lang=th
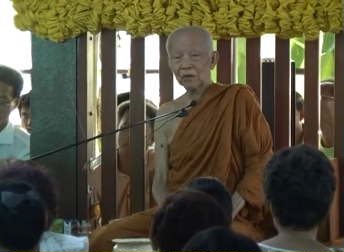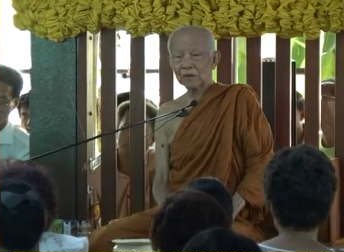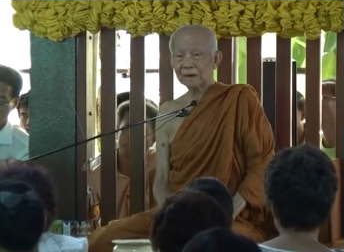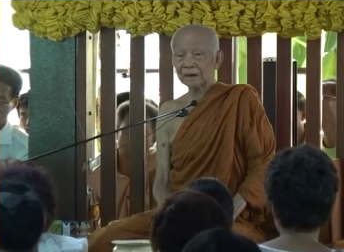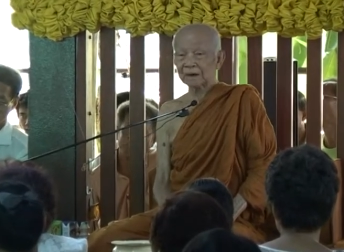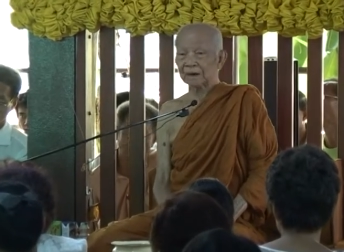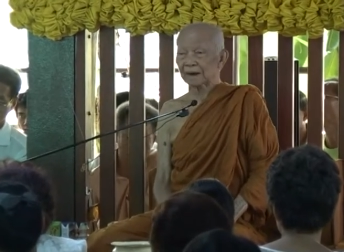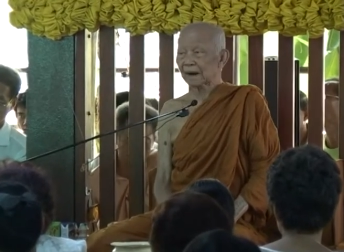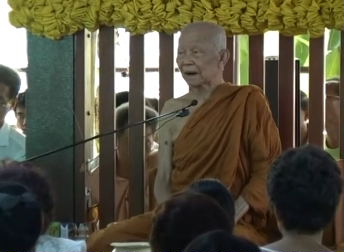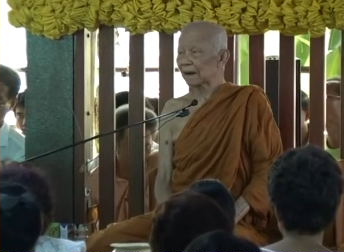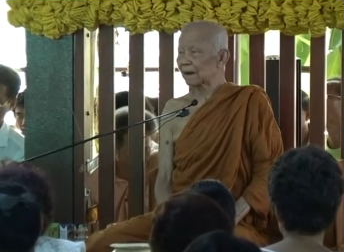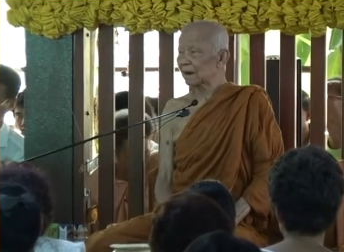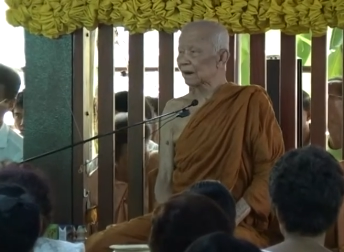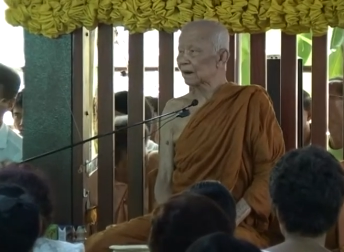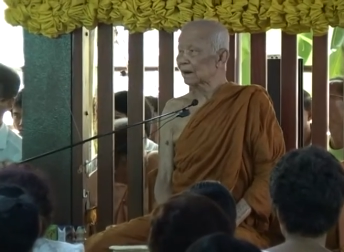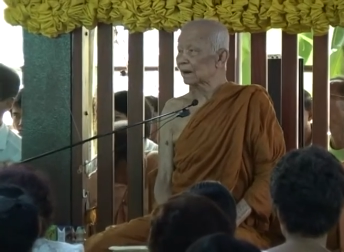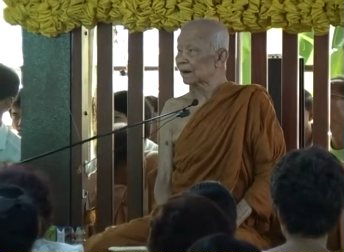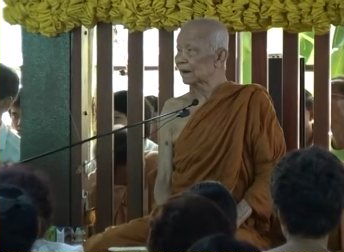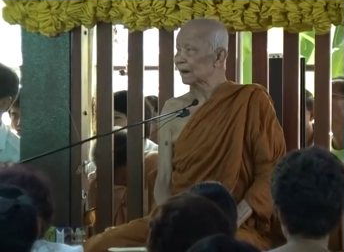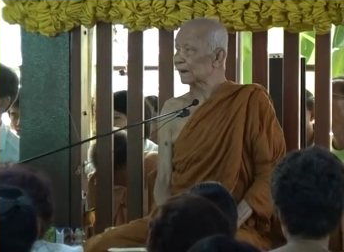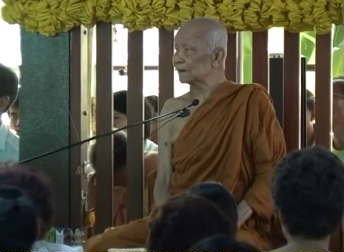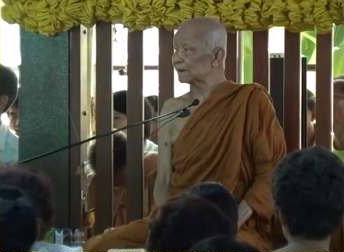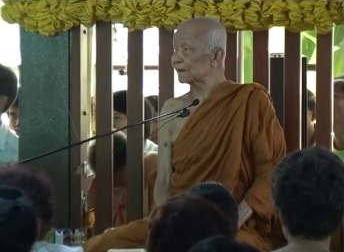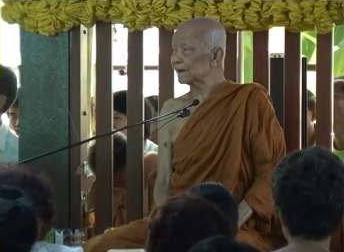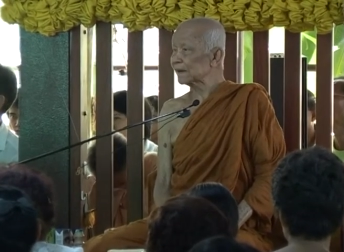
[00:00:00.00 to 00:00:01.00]
ลทั้งนั้น
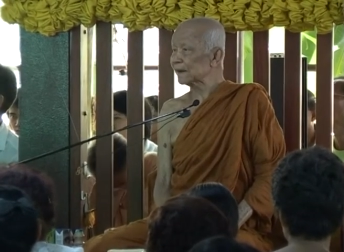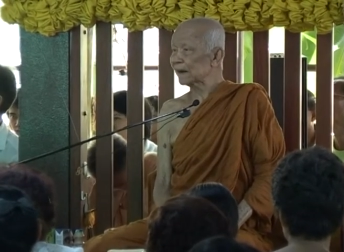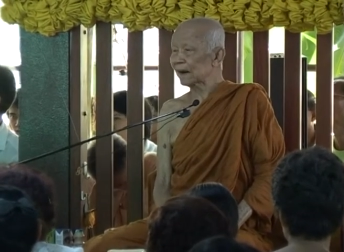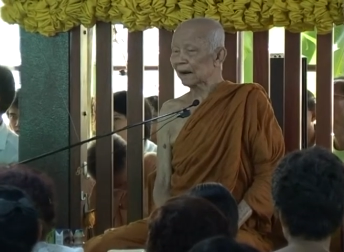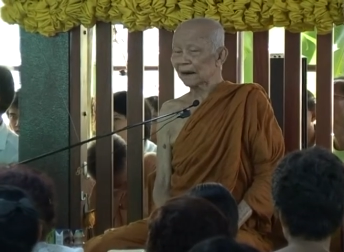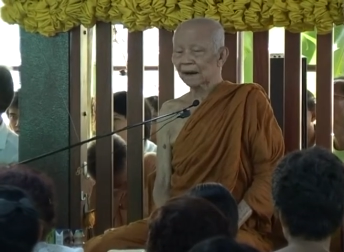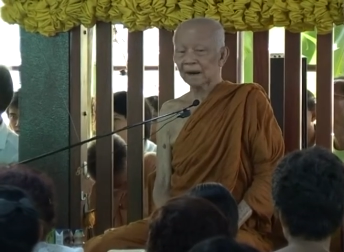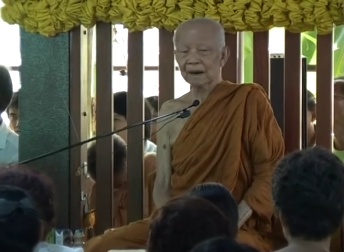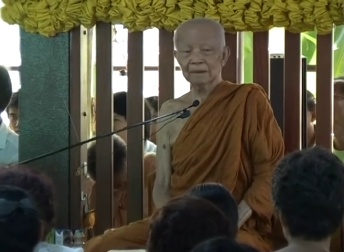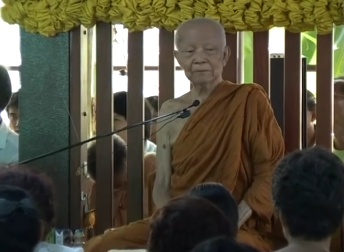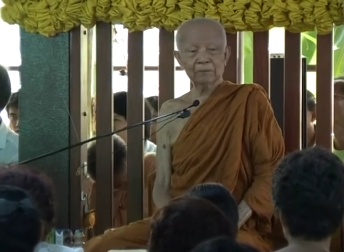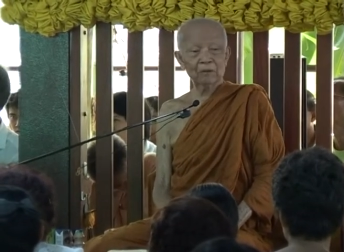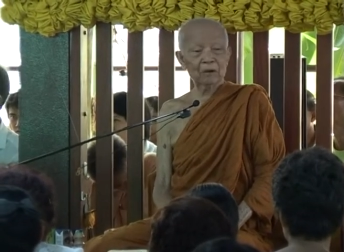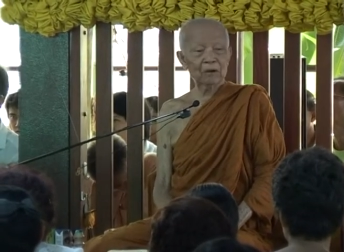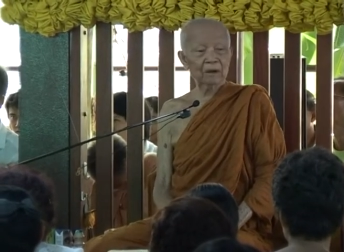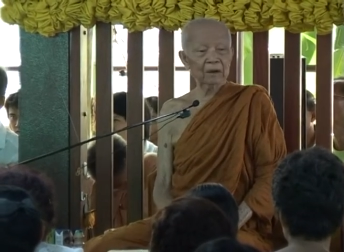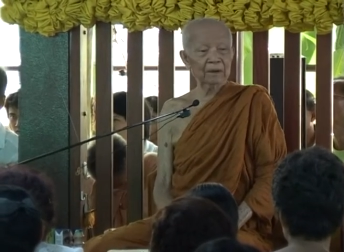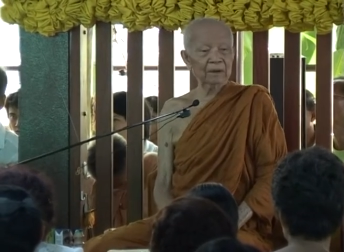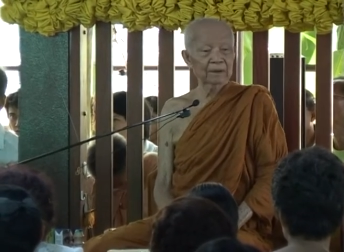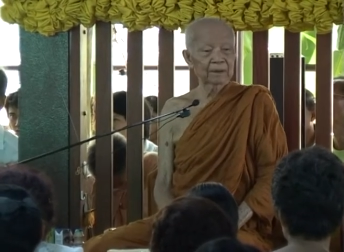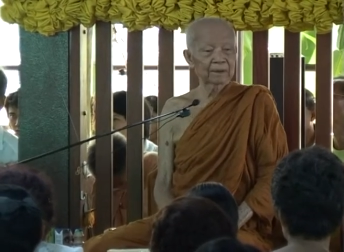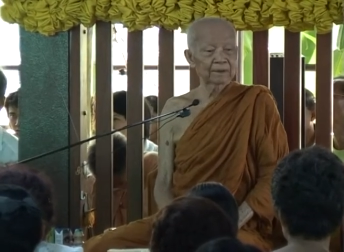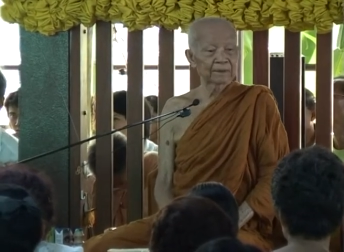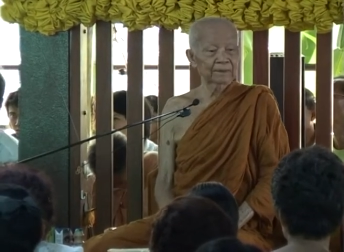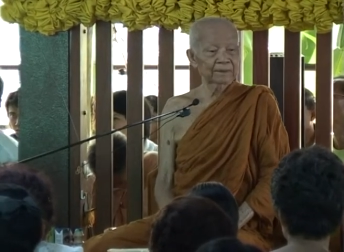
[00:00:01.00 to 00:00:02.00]
แล้วที่ให้พร
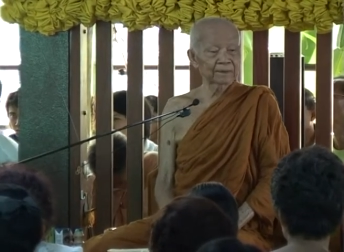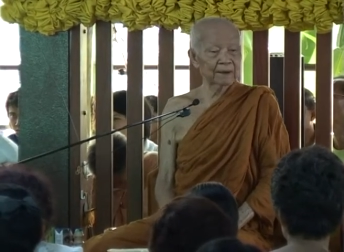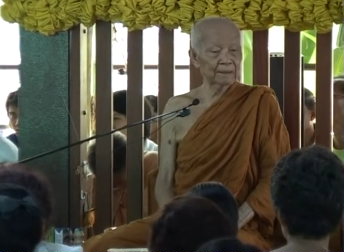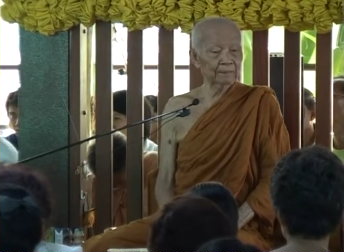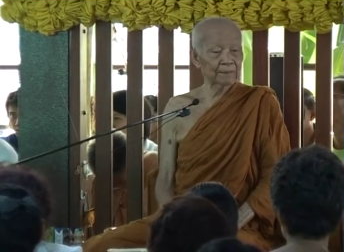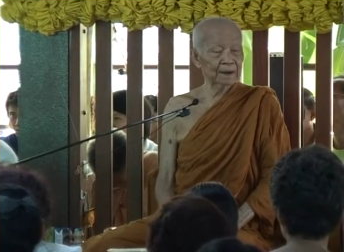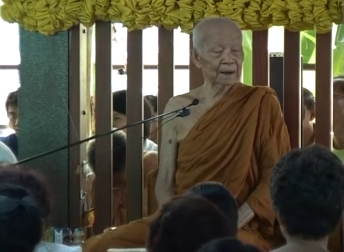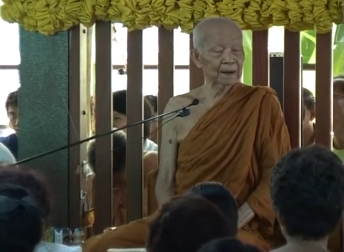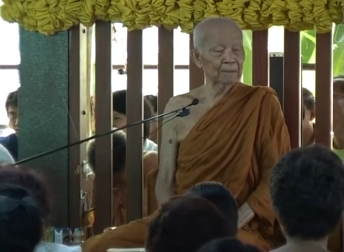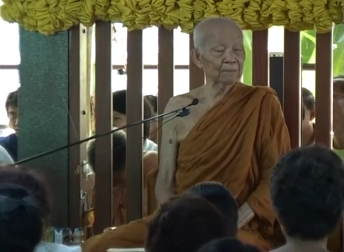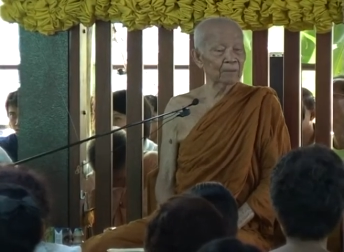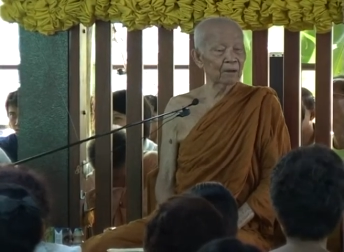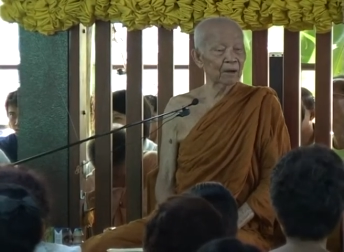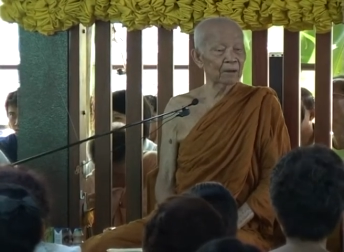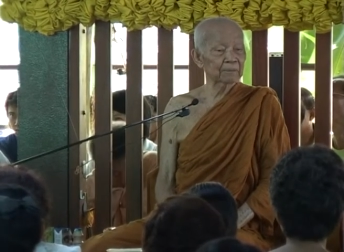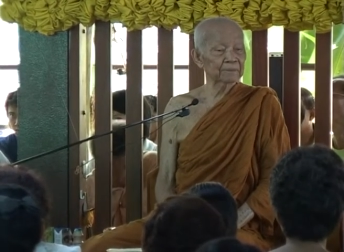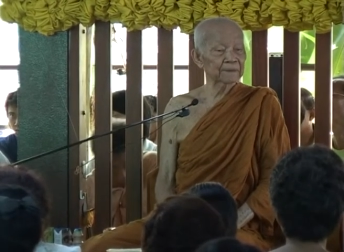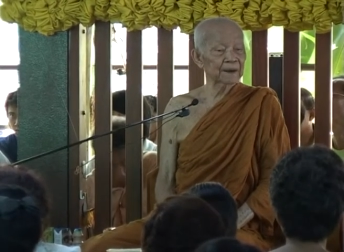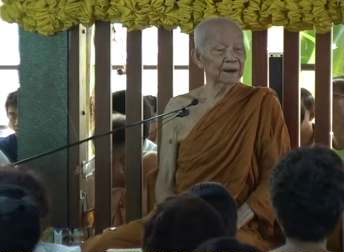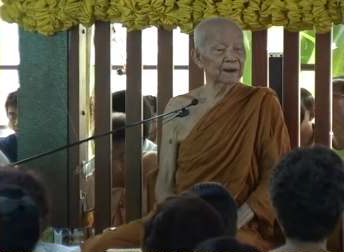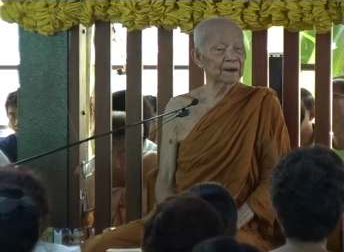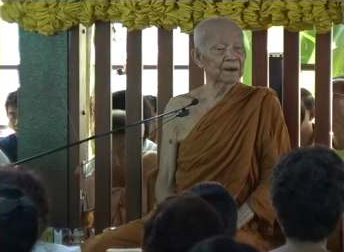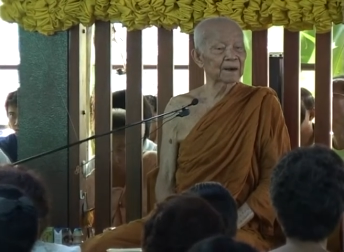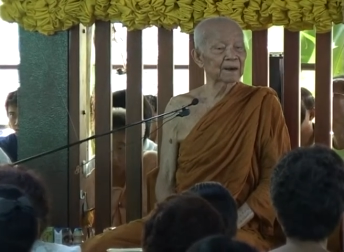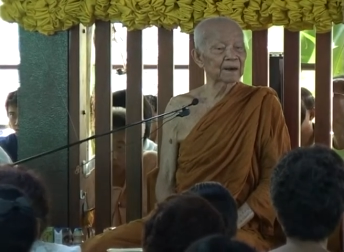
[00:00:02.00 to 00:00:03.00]
ยังไม่ได้พร
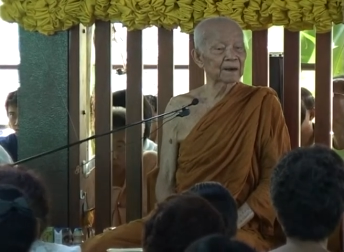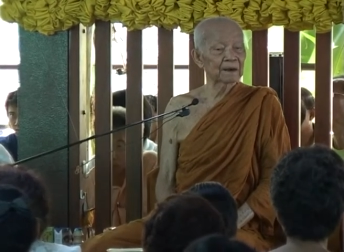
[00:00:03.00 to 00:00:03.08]
ใช่ไห